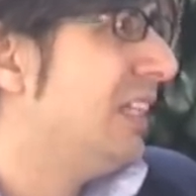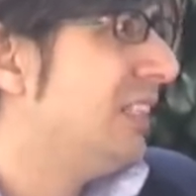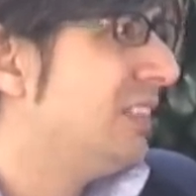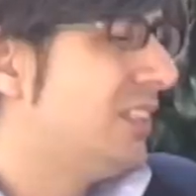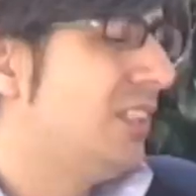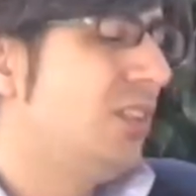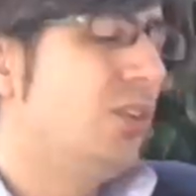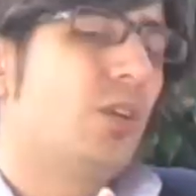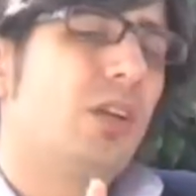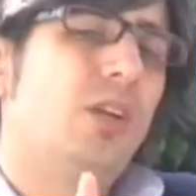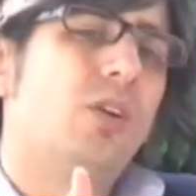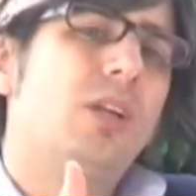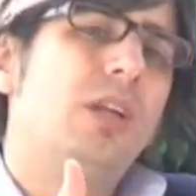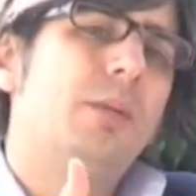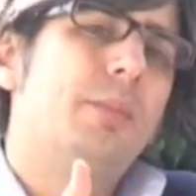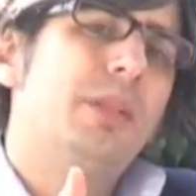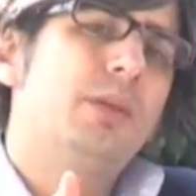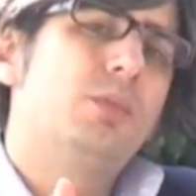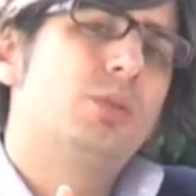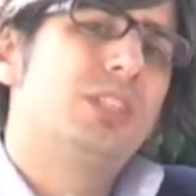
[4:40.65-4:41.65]
sino que lo que
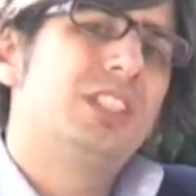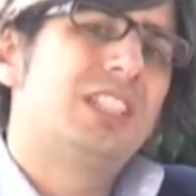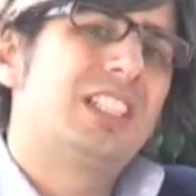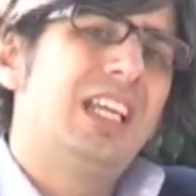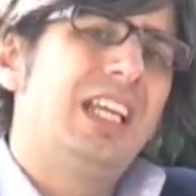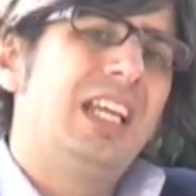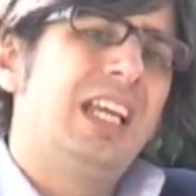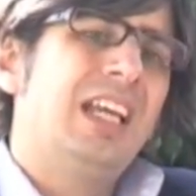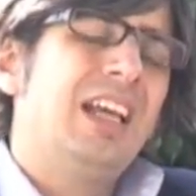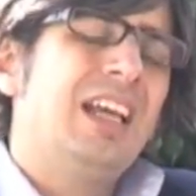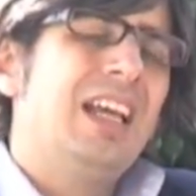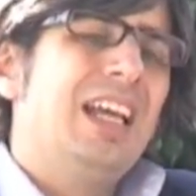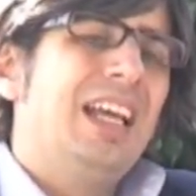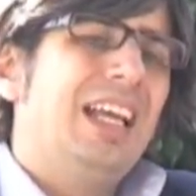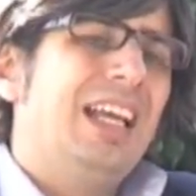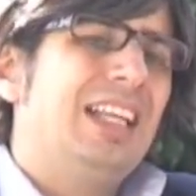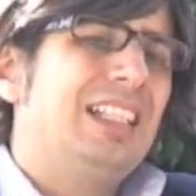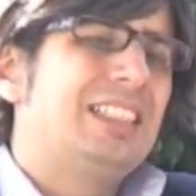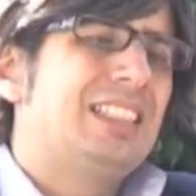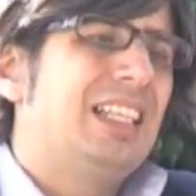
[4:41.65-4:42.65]
le pedimos es que
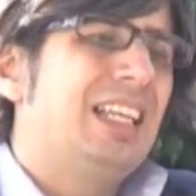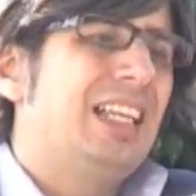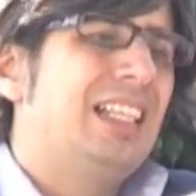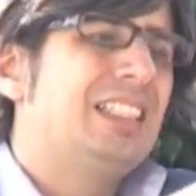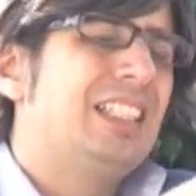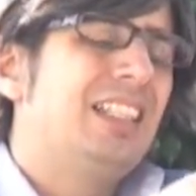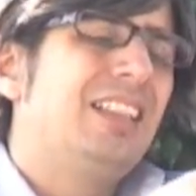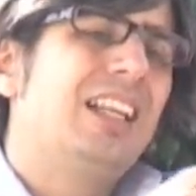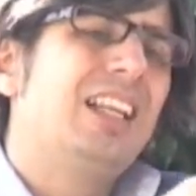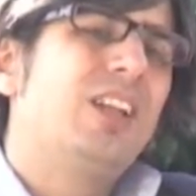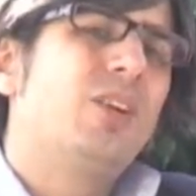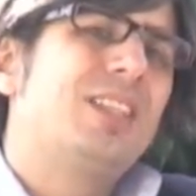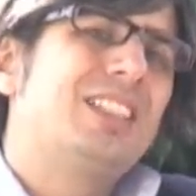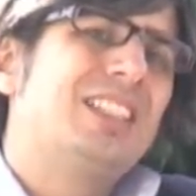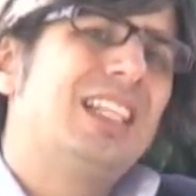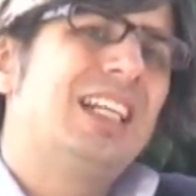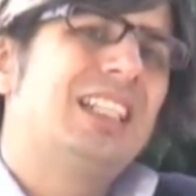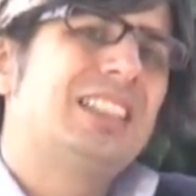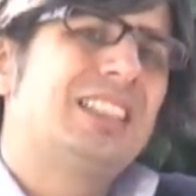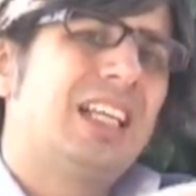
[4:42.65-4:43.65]
ese, dinero que
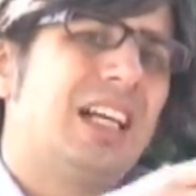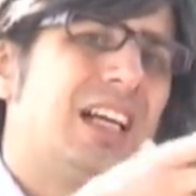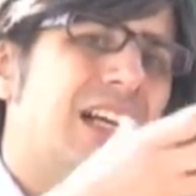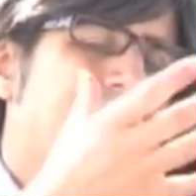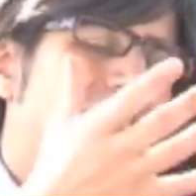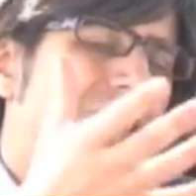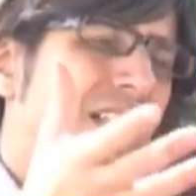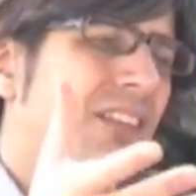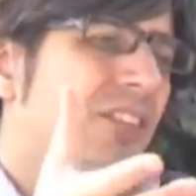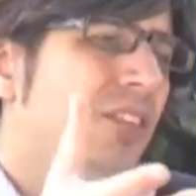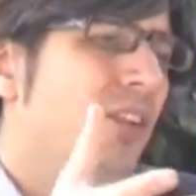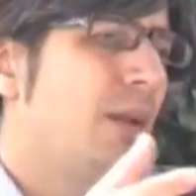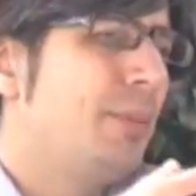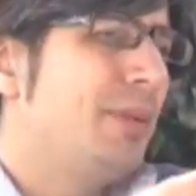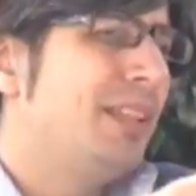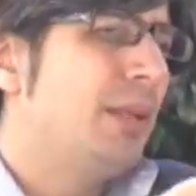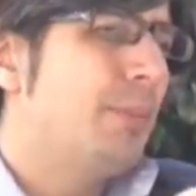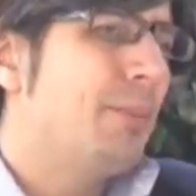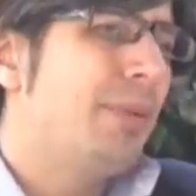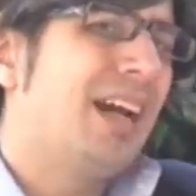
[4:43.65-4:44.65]
se gasta
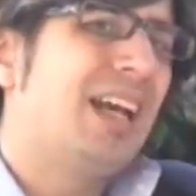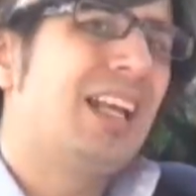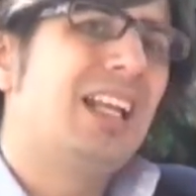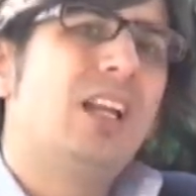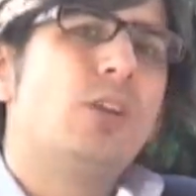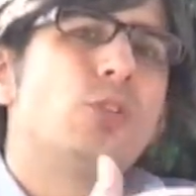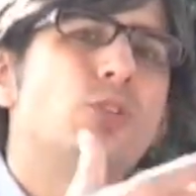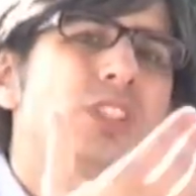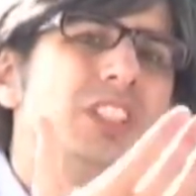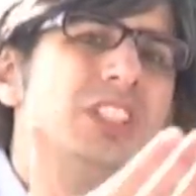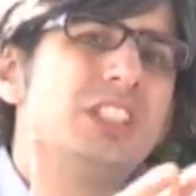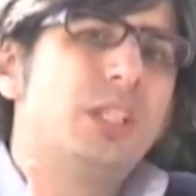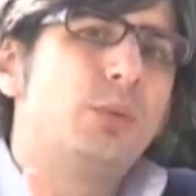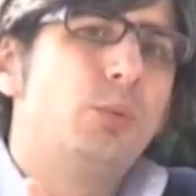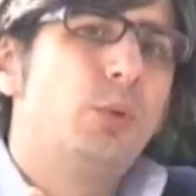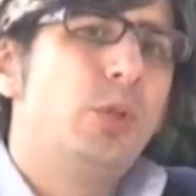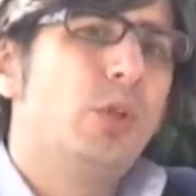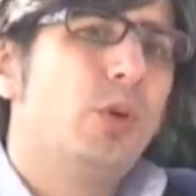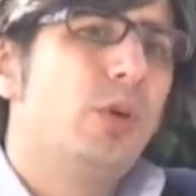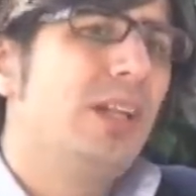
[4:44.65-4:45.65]
tradicionalmente en pagarle a los
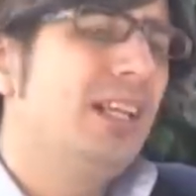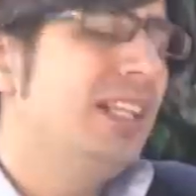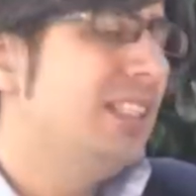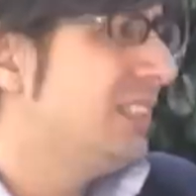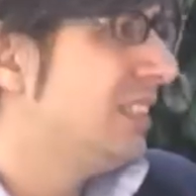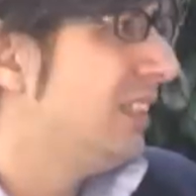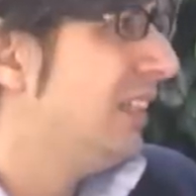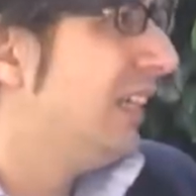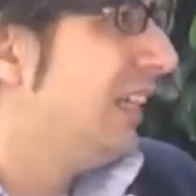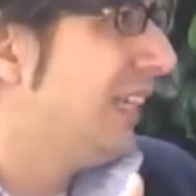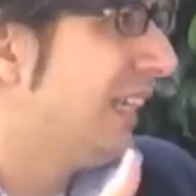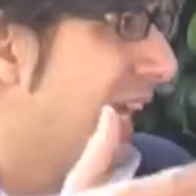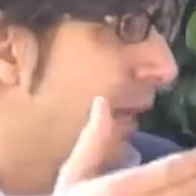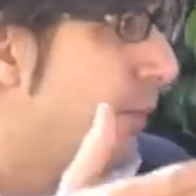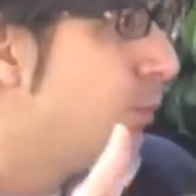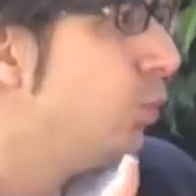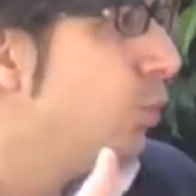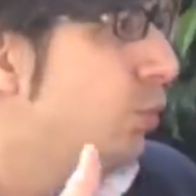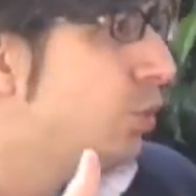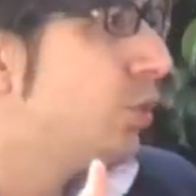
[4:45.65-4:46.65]
distribuidores, que
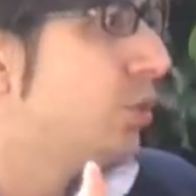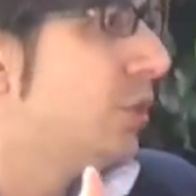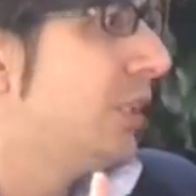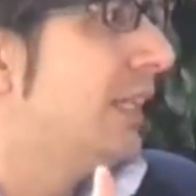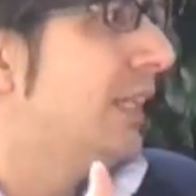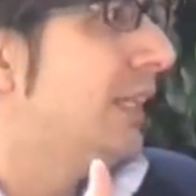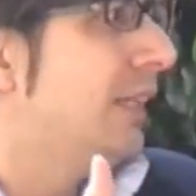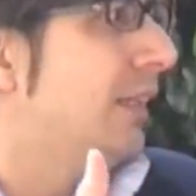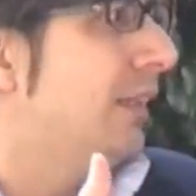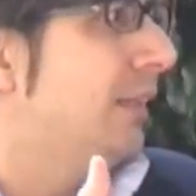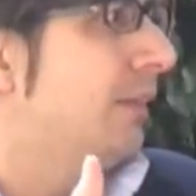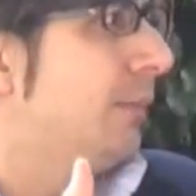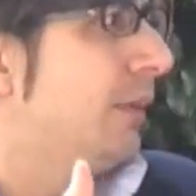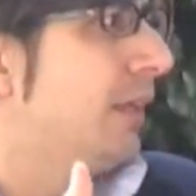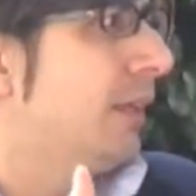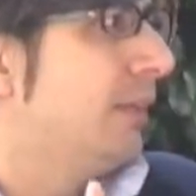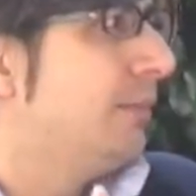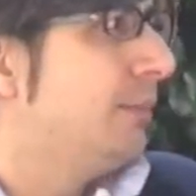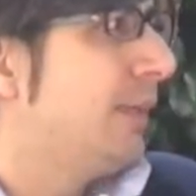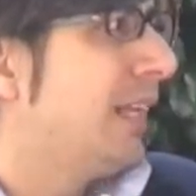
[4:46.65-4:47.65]
hay muchos en el
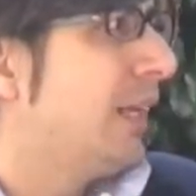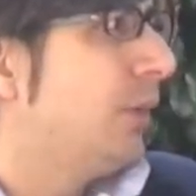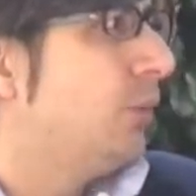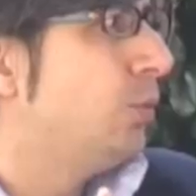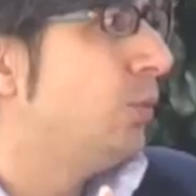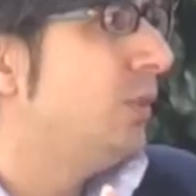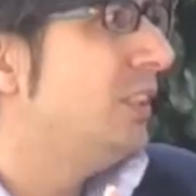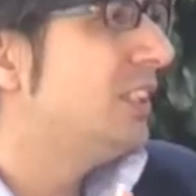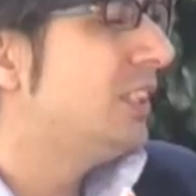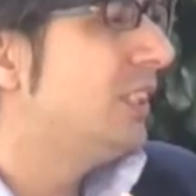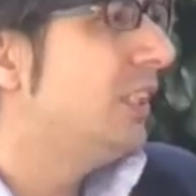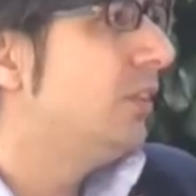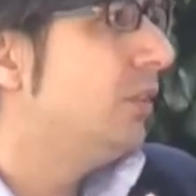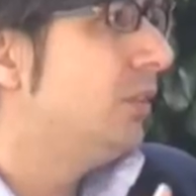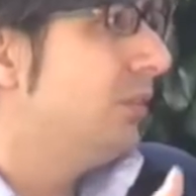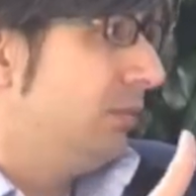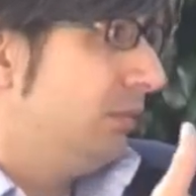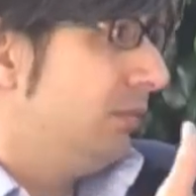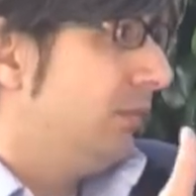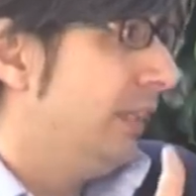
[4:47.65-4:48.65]
mercado
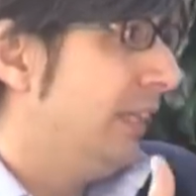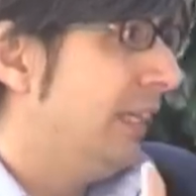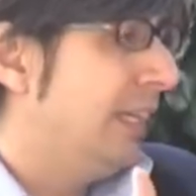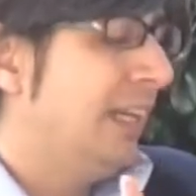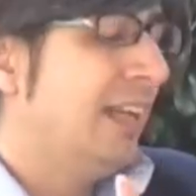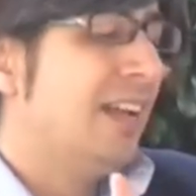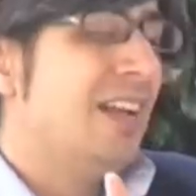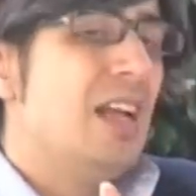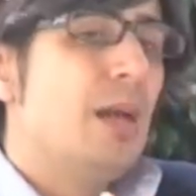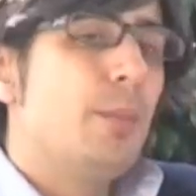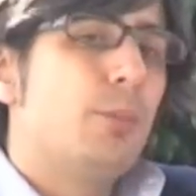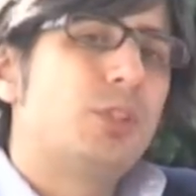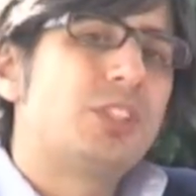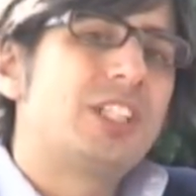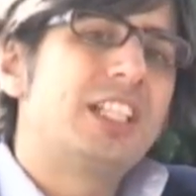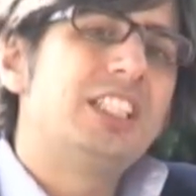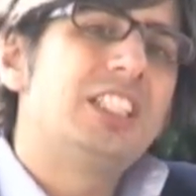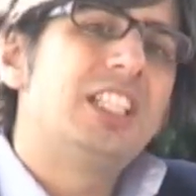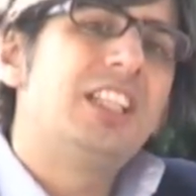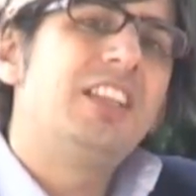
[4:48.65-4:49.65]
turístico, eh, pues
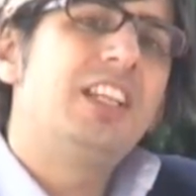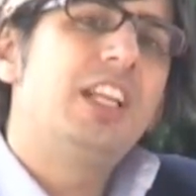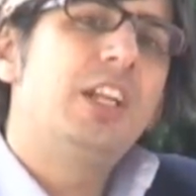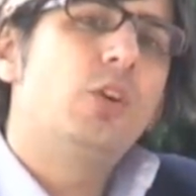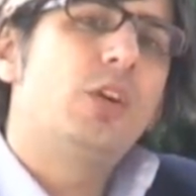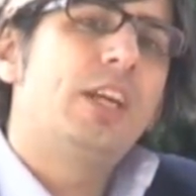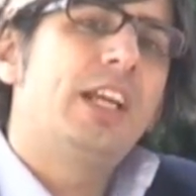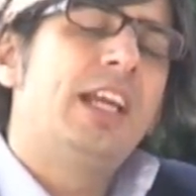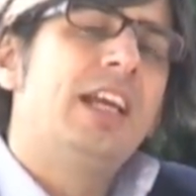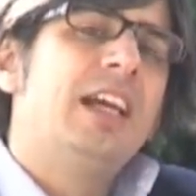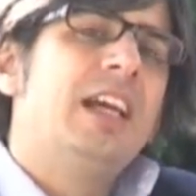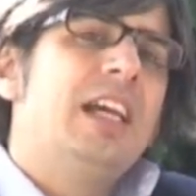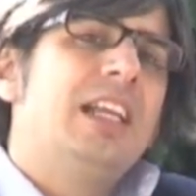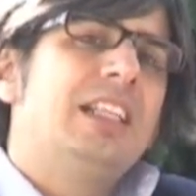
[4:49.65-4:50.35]
que ese dinero que